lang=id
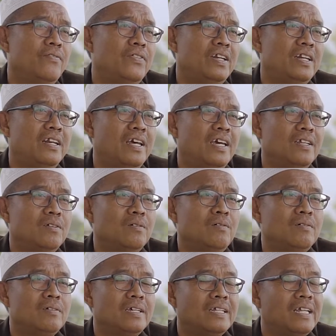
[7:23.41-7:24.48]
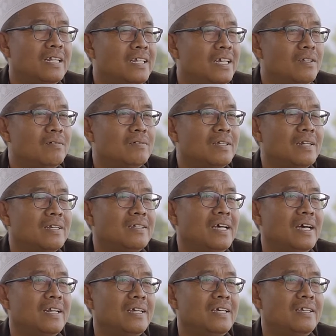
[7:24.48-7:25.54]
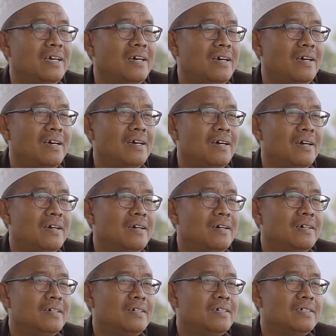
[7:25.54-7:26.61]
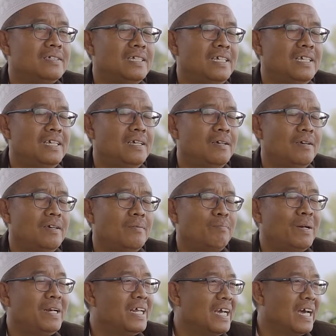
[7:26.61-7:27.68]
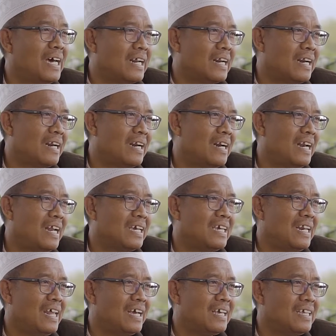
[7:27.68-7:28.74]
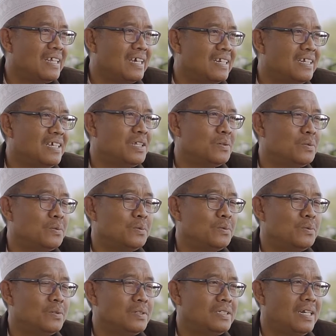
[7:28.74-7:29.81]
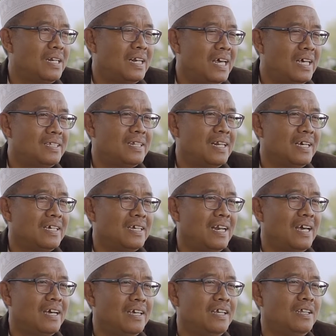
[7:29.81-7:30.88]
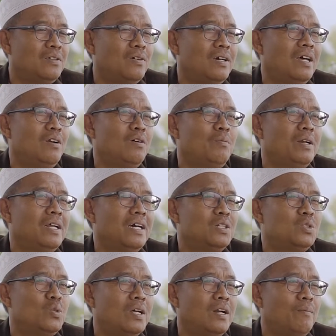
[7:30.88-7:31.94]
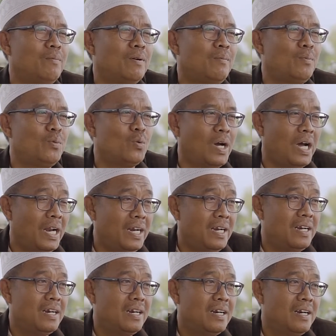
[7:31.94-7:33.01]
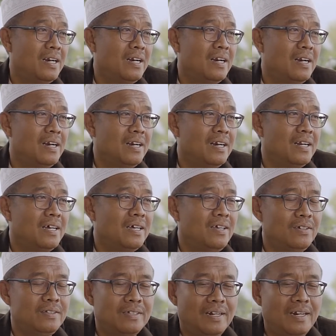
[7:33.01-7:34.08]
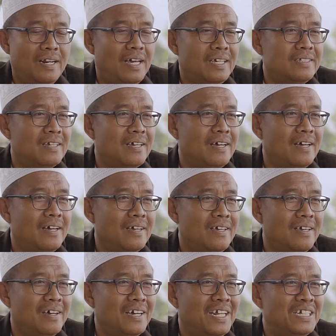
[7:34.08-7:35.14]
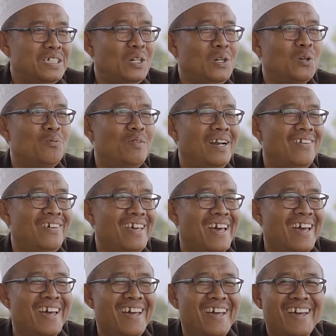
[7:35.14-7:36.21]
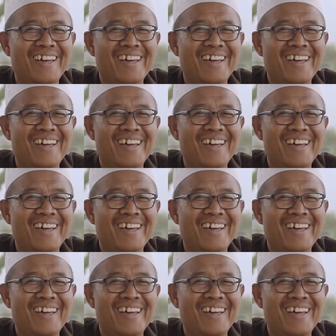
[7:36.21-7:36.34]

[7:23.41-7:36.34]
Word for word: Fitnah itu tadi itu tertariknya si pendengar laki-laki tadi itu. Jelas laki-laki itu kalau mendengar suara perempuan, ya jelas dah ya kayak si normal loh ya.